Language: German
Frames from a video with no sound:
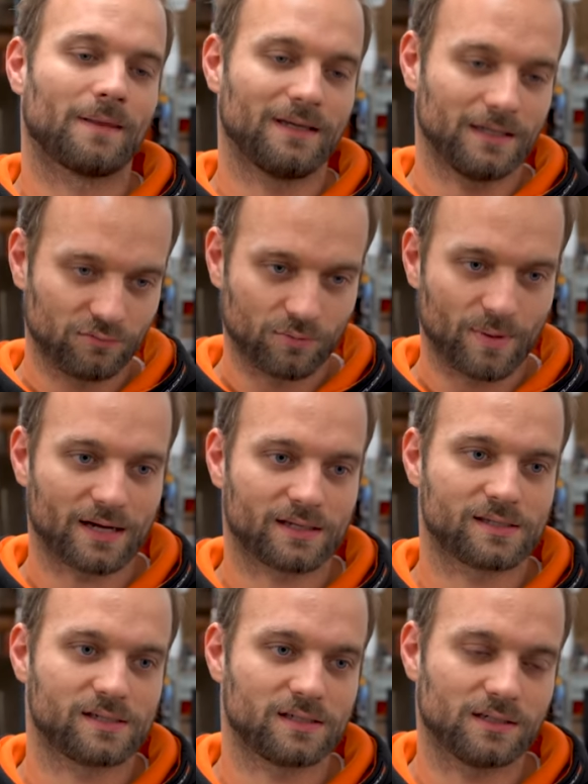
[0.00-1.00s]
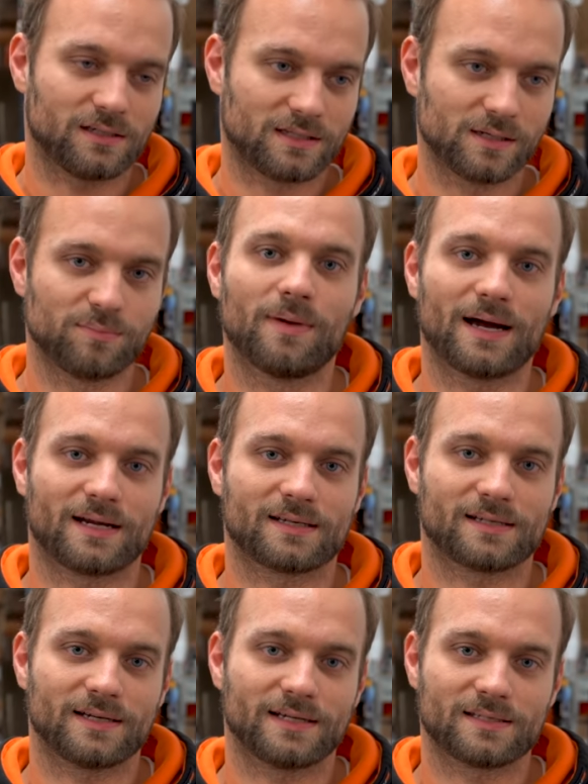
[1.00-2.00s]
E85, Tipp
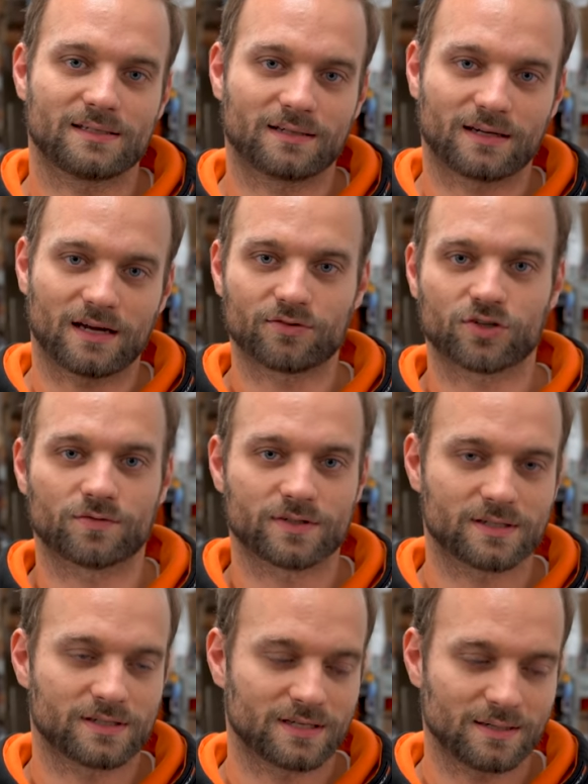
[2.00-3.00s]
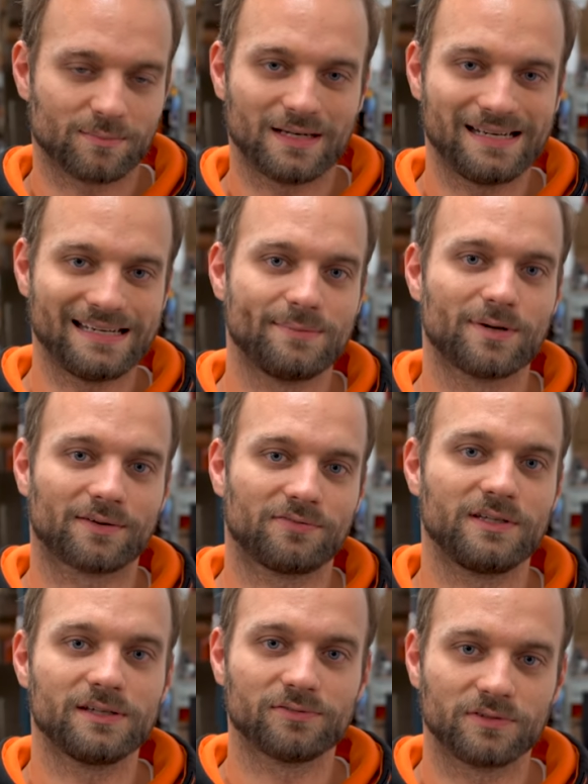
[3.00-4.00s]
meinerseits, Kraftstoffsystem lieber
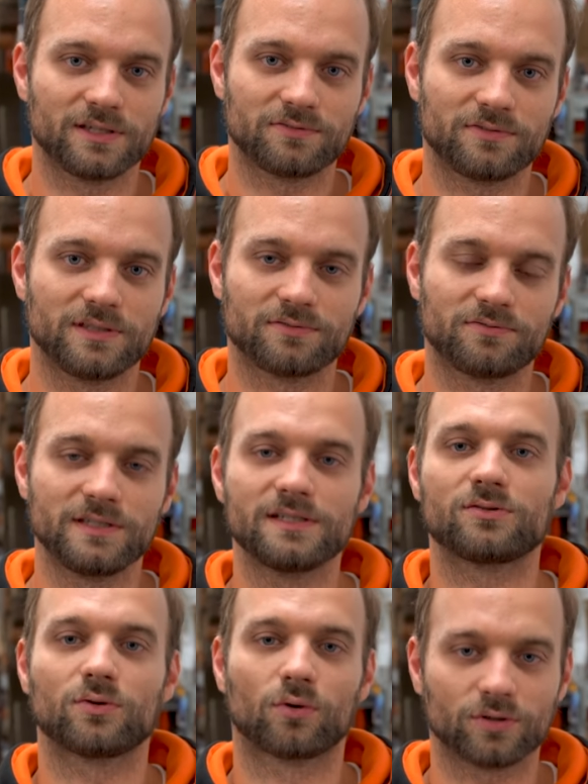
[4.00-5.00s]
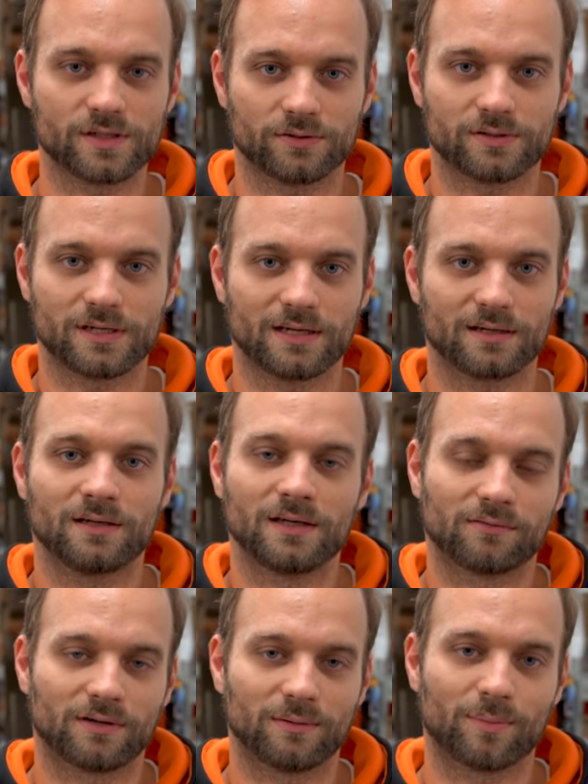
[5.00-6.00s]
viel, viel, viel, viel zu groß auslegen,
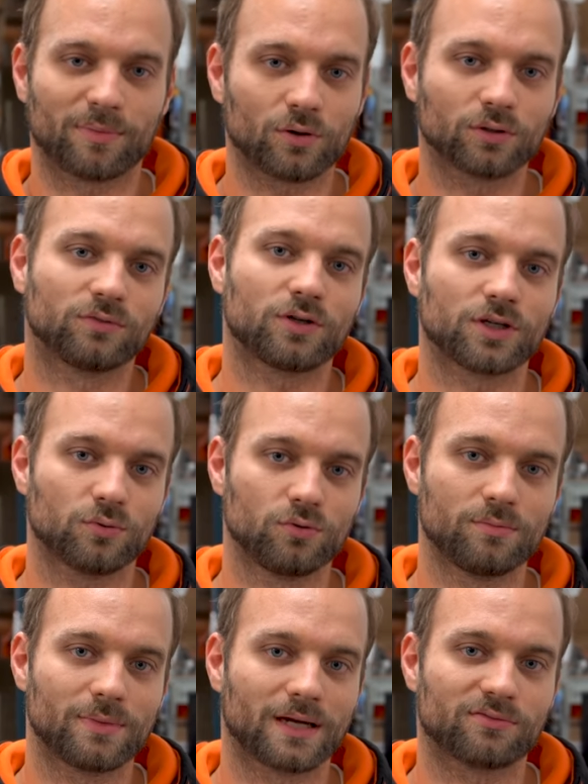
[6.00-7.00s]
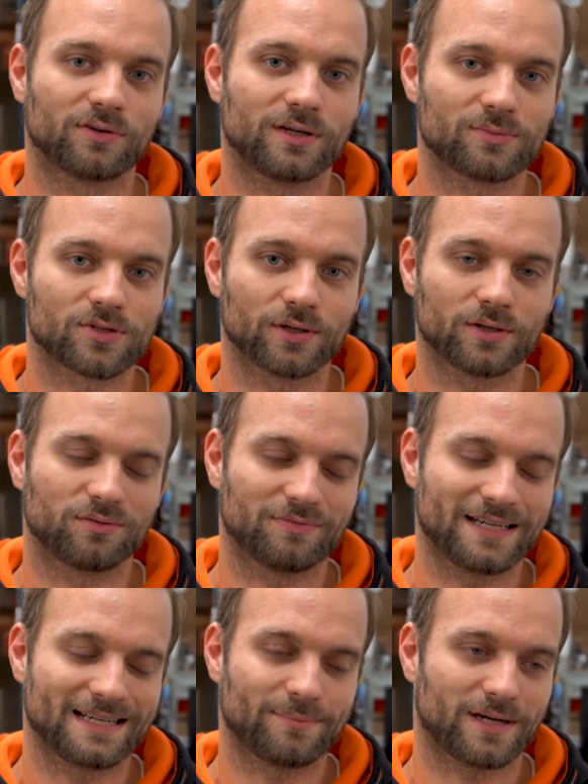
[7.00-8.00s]
weil man braucht wirklich Unmengen von dem Zeug und
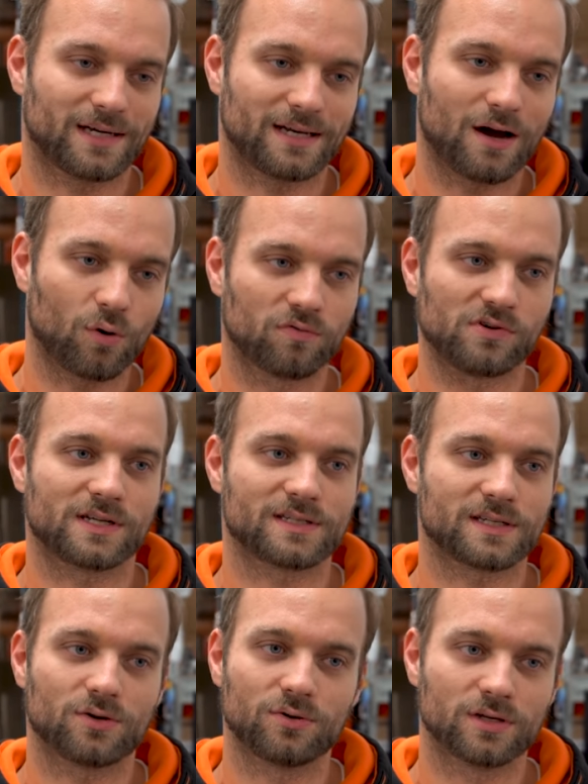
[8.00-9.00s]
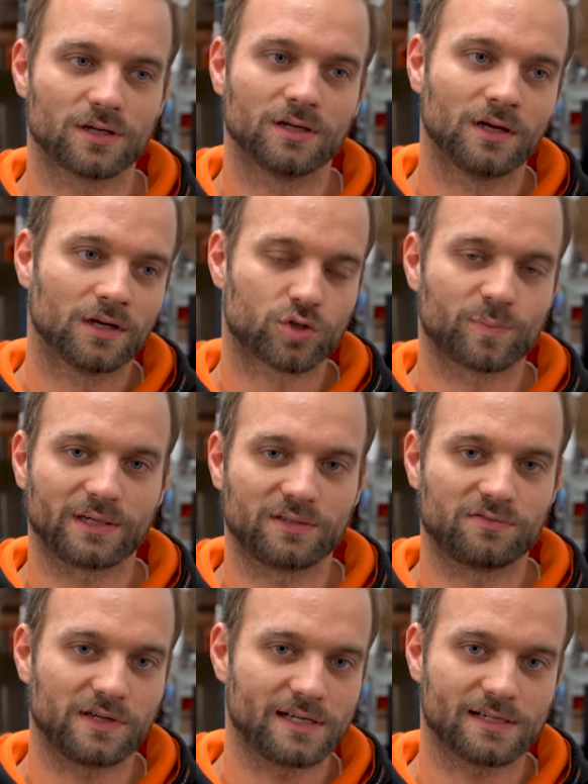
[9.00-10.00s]
wenn da mal ein Hauch von einer Sekunde Sprit
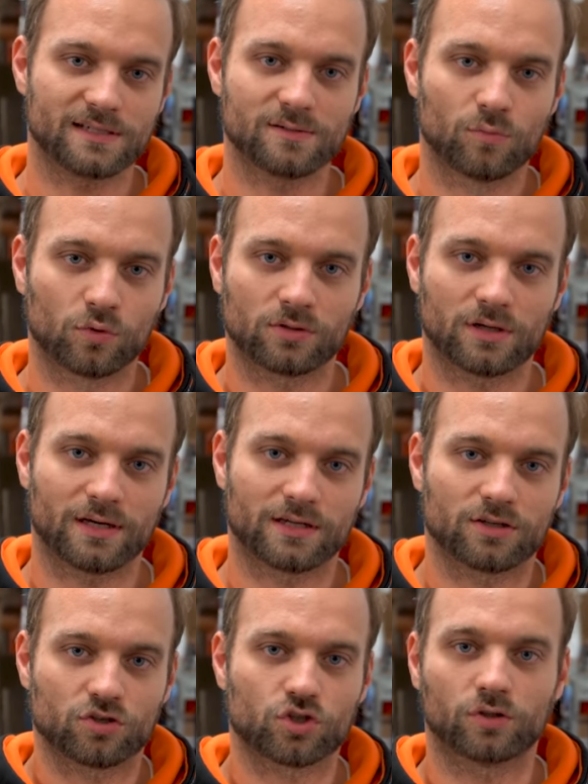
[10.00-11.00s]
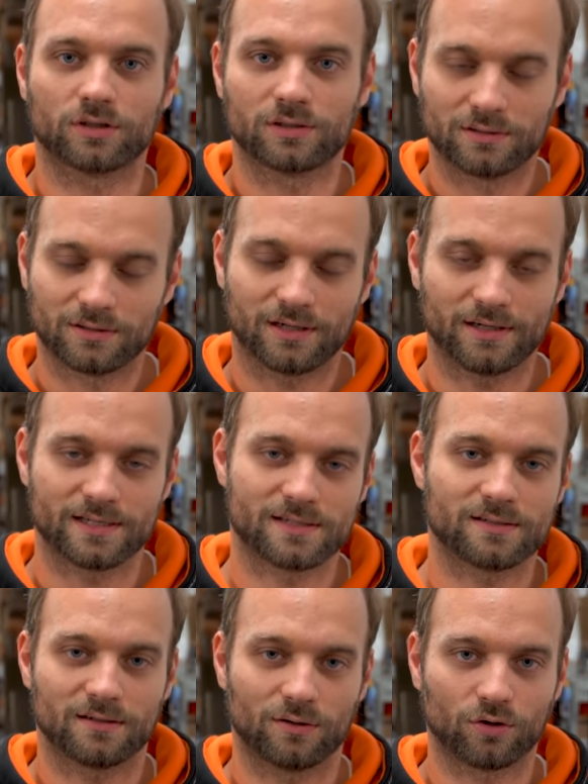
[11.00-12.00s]
fehlt, ist Motor gleich Schrott.
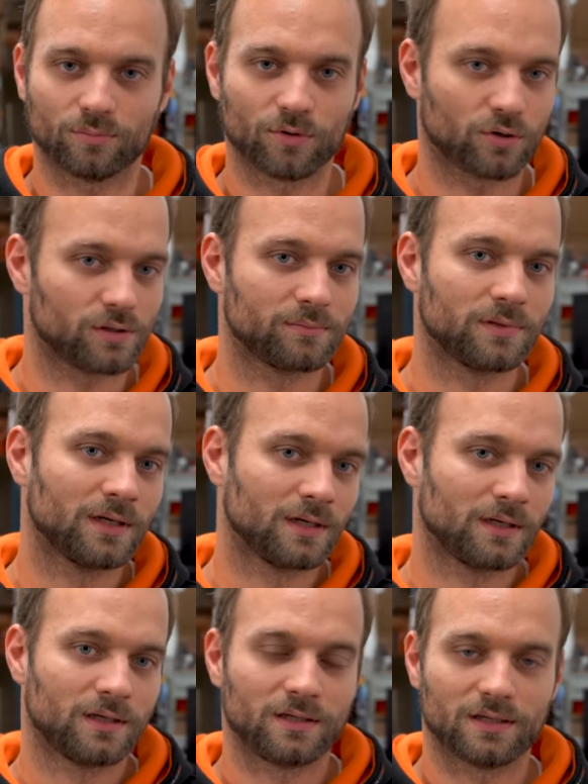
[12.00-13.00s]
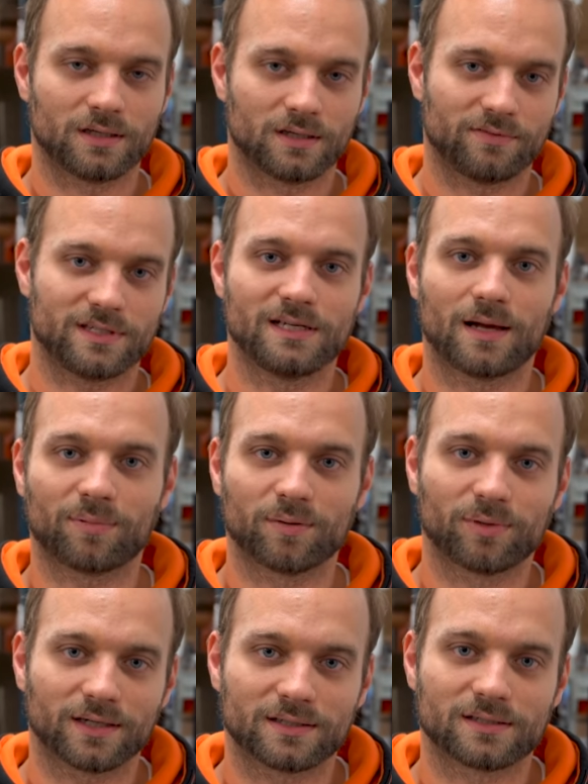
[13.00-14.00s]
Heißt Loch im Kolben, äh, Ventil
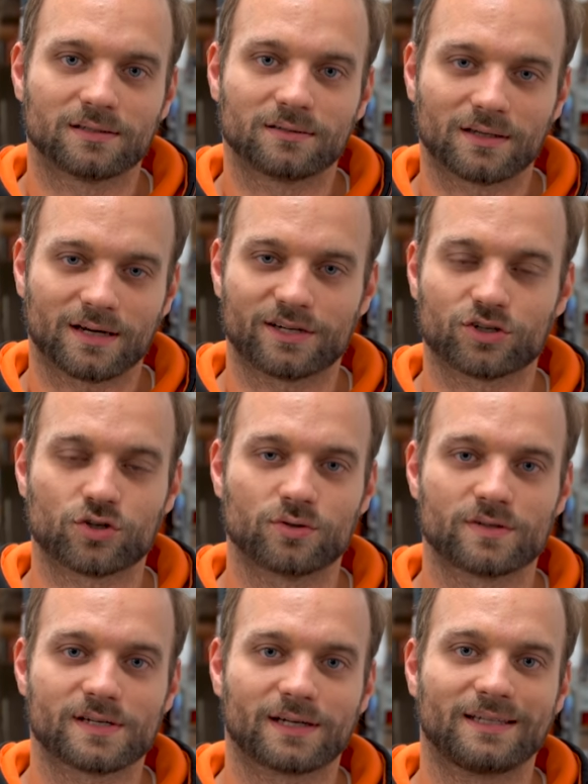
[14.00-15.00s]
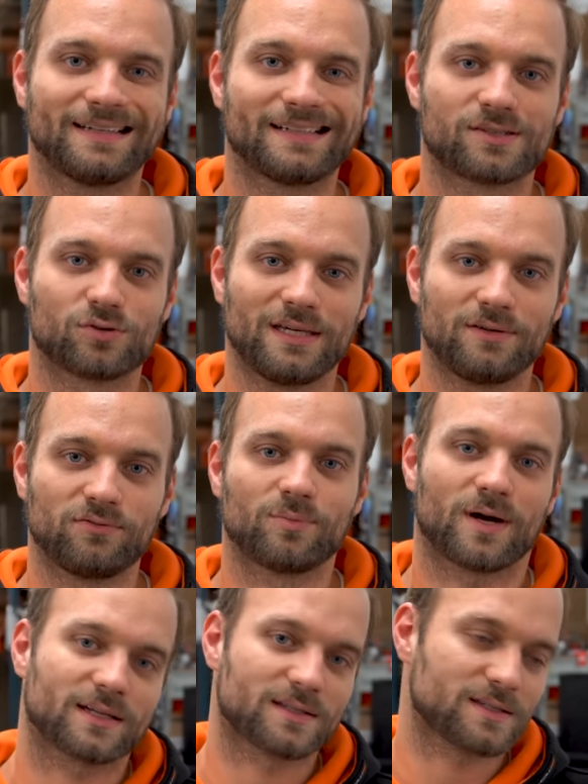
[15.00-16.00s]
abgebrannt, keine schönen Sachen. Also
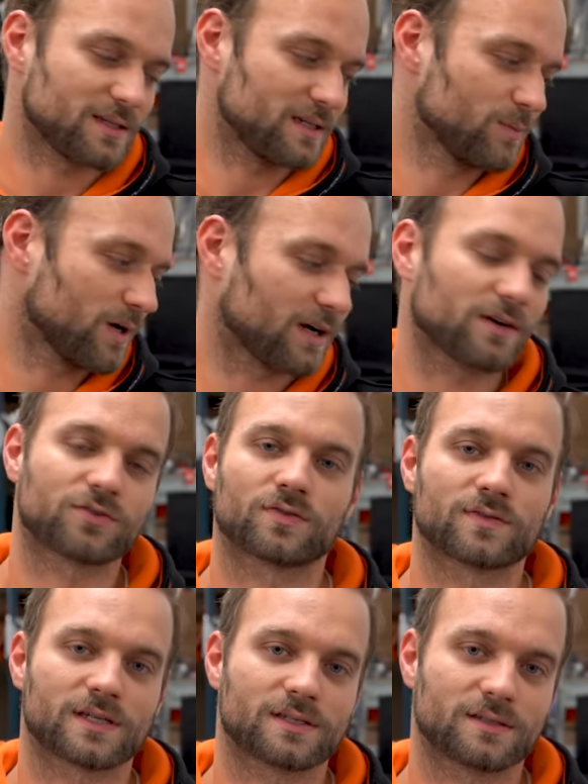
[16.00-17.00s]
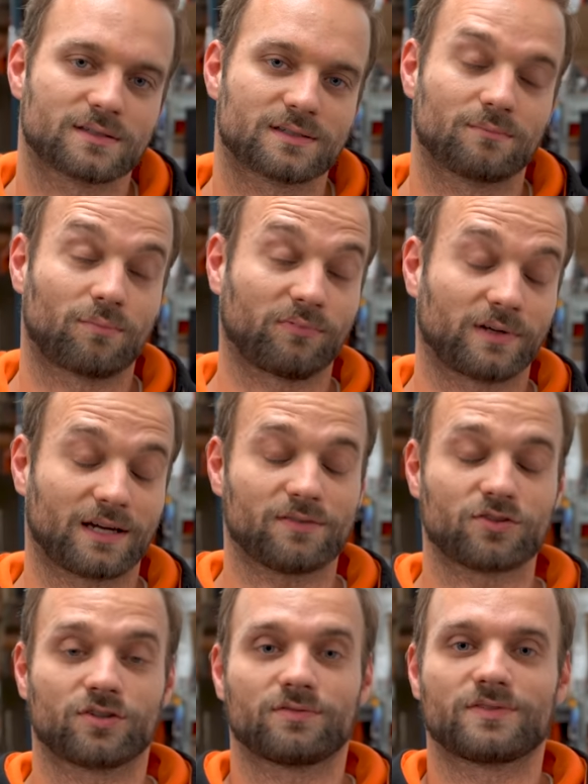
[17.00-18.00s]
E85 immer Kraftstoff,
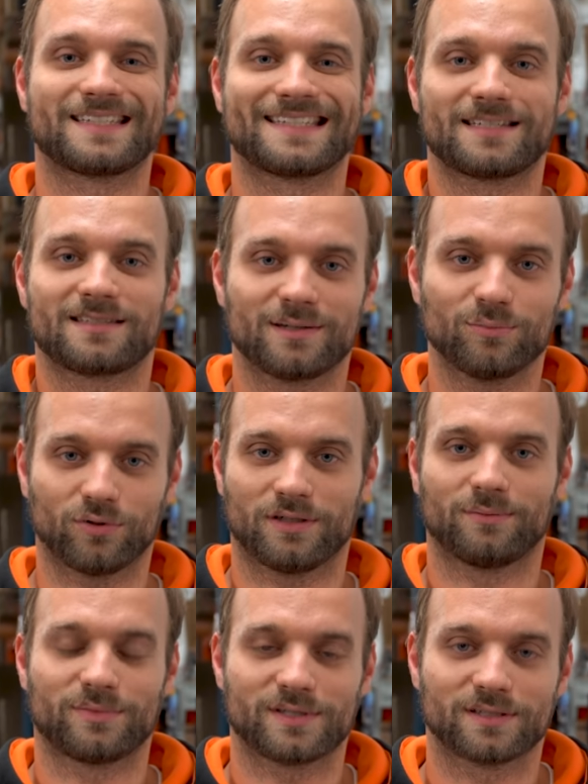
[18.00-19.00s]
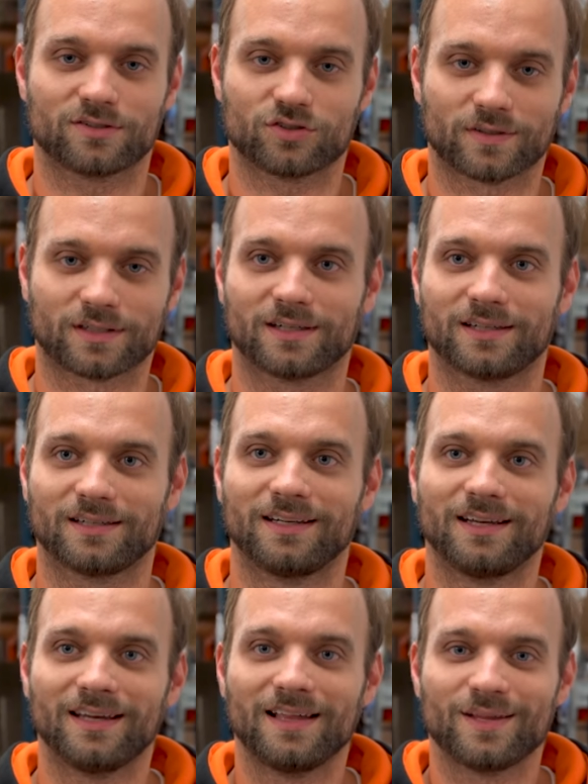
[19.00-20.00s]
Kraftstoffsystem. Boah, ein bisschen Hast du auch schon
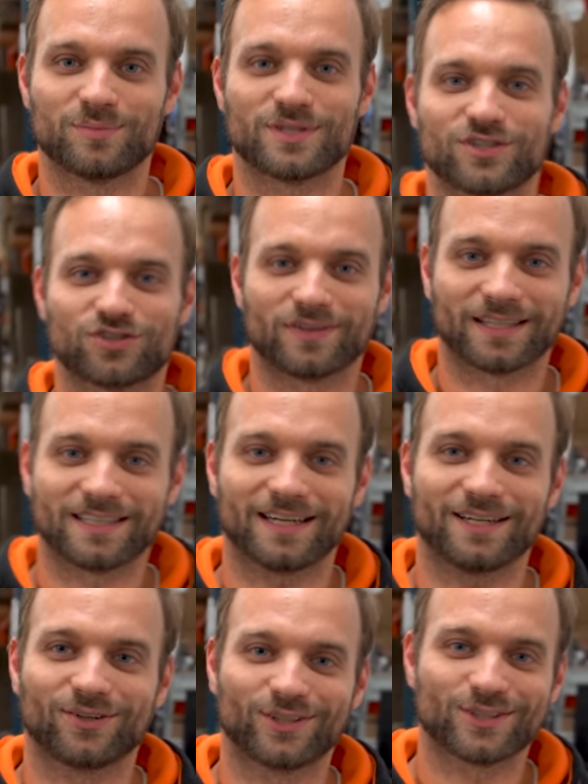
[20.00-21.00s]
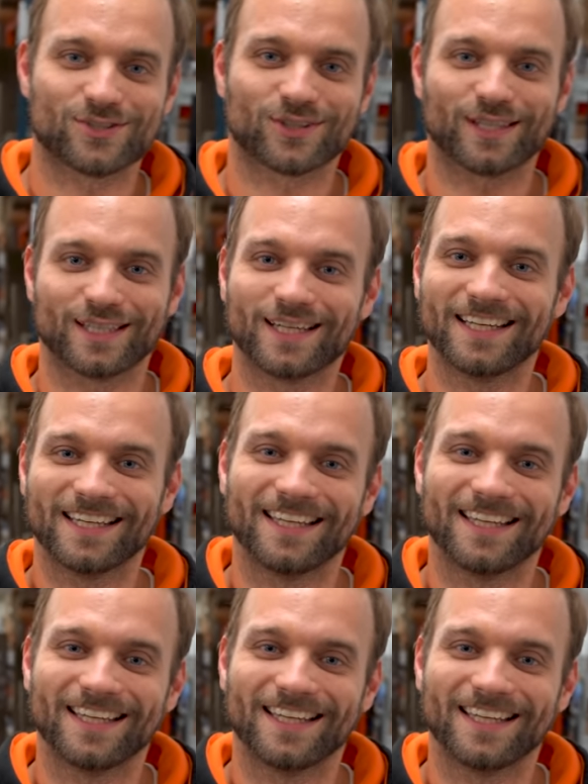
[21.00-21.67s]
getrunken? Ein bisschen Schwierigkeiten heute zu reden.